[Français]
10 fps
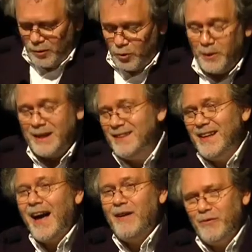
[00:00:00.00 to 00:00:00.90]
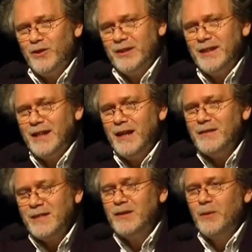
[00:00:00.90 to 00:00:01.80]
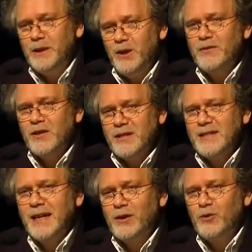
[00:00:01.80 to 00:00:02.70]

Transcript: dont a été inventé, hein, c'est en 1905